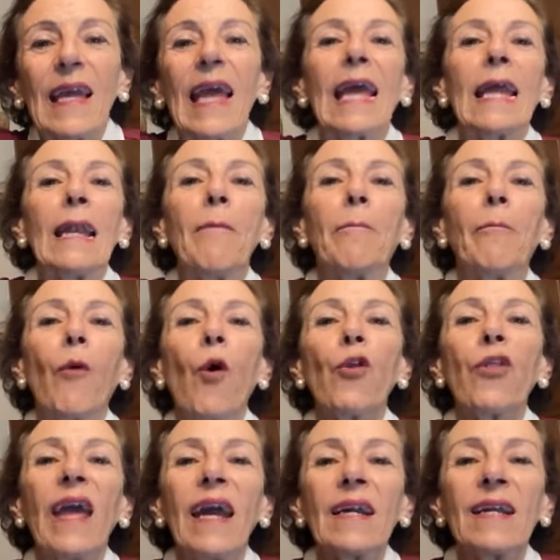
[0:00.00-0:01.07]
El
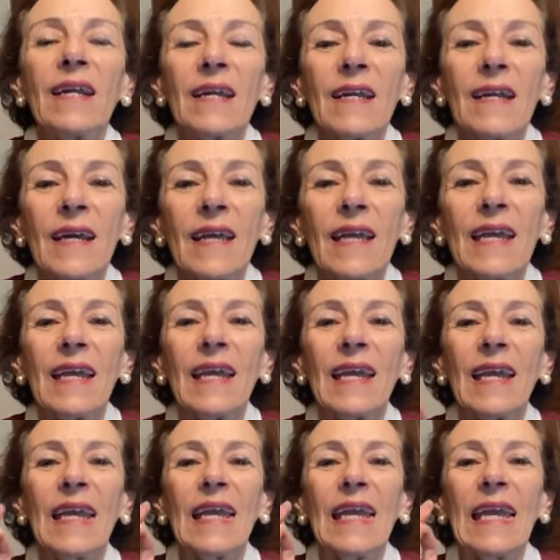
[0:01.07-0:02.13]
poder
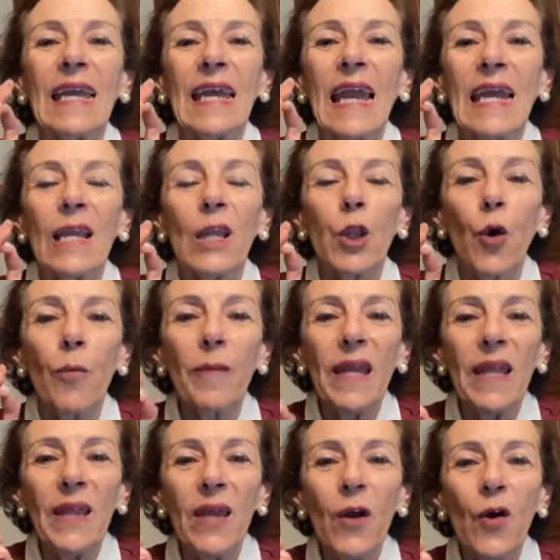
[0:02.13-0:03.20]
y el
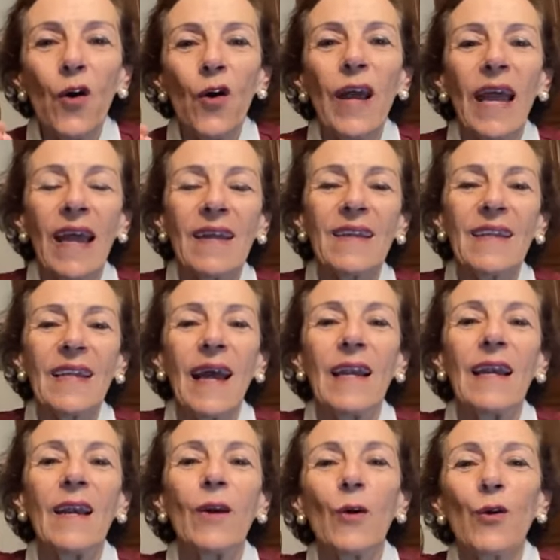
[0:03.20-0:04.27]
dominio es
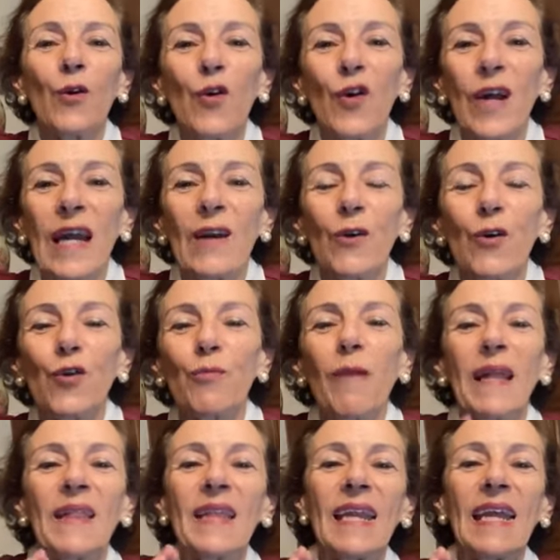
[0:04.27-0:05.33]
lo que los
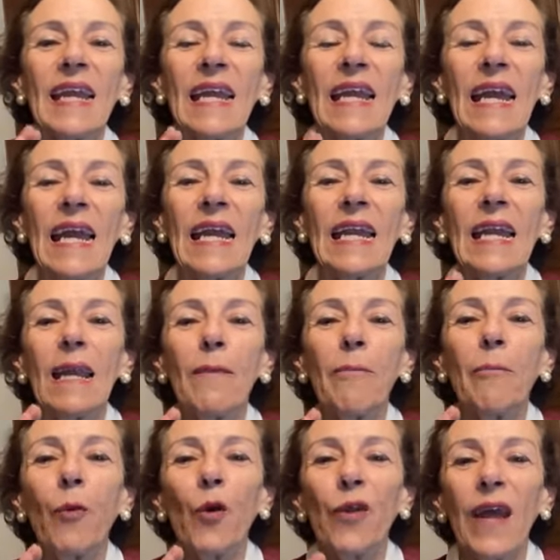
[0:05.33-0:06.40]
mantiene en el
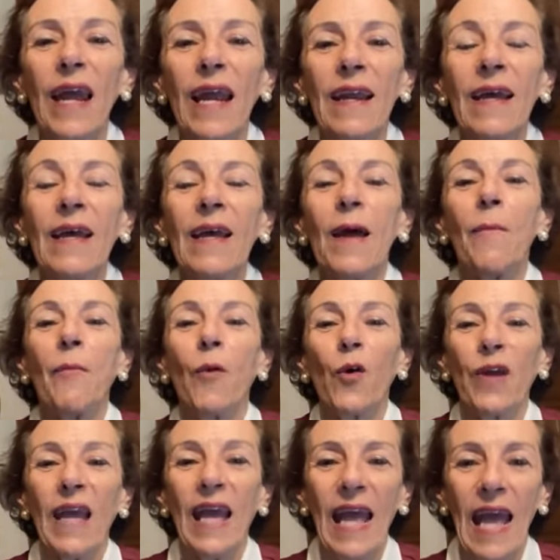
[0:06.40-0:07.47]
poder
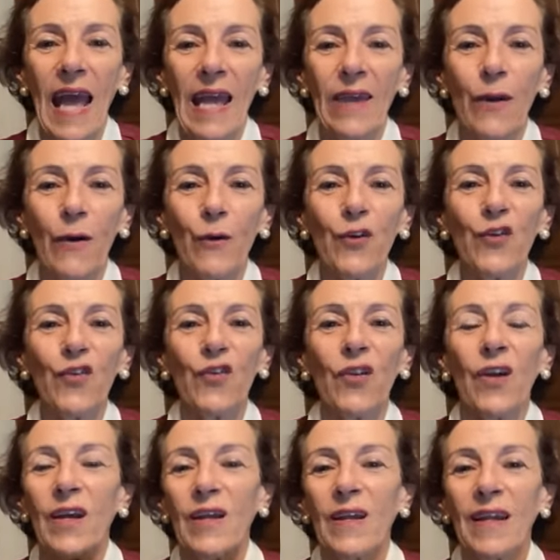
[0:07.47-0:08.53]
porque ellos
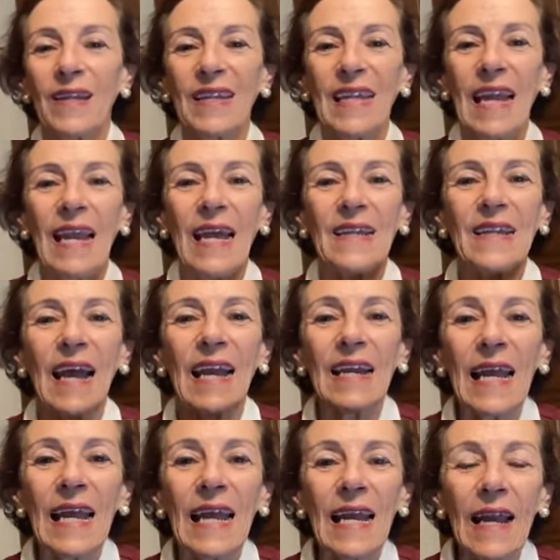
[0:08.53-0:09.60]
se las
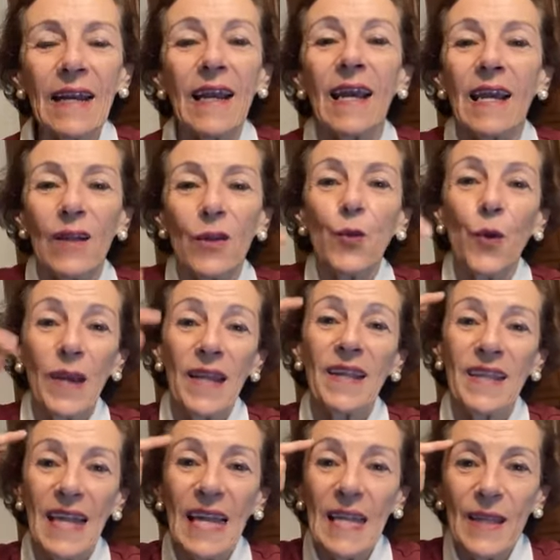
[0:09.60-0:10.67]
arreglan, suelen
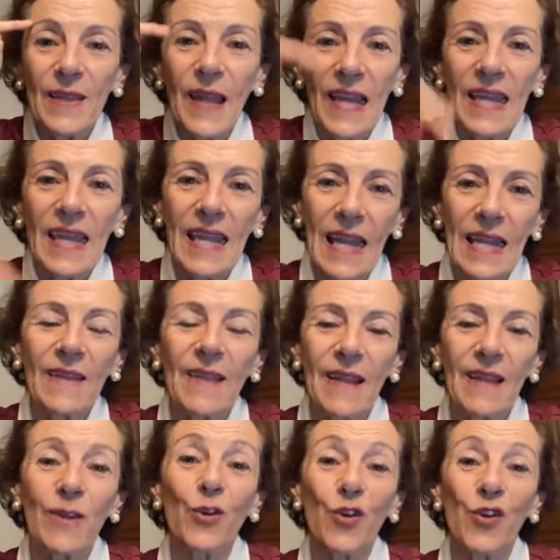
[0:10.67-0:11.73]
ser
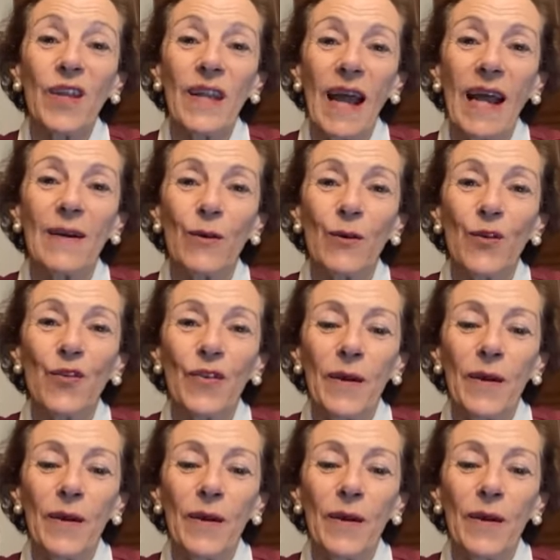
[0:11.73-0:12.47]
inteligentes los tiranos.